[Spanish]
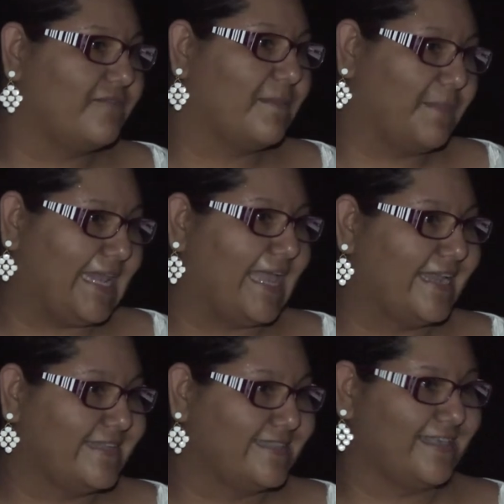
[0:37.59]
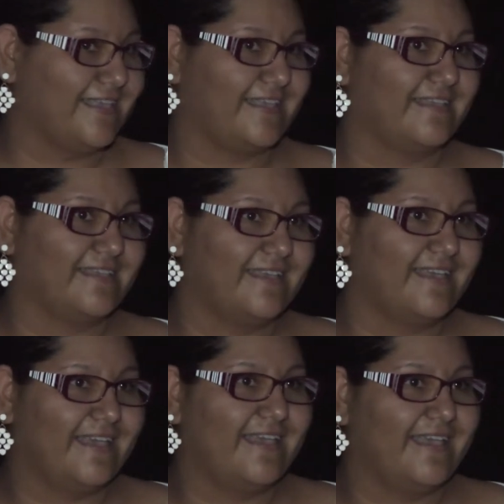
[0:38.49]
familiares y
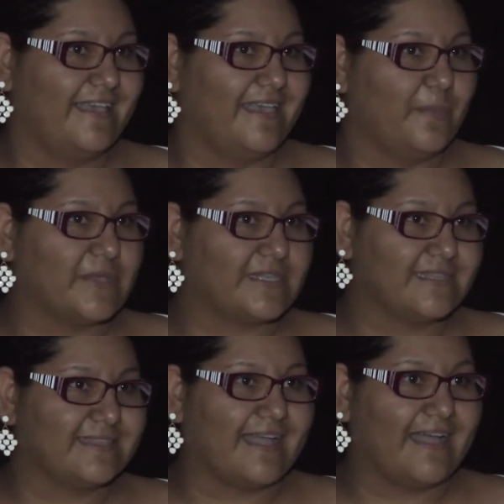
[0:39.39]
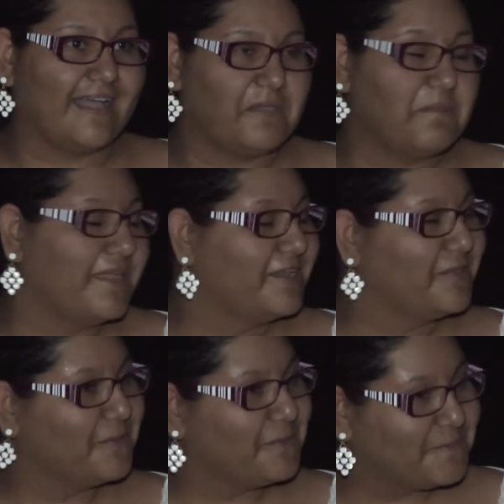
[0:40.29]
y pues está bien padre
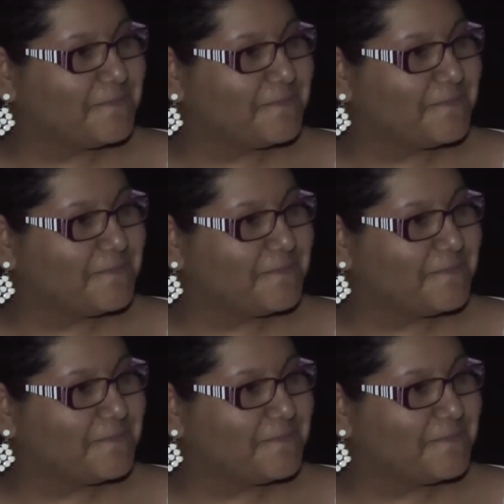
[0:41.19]
todo.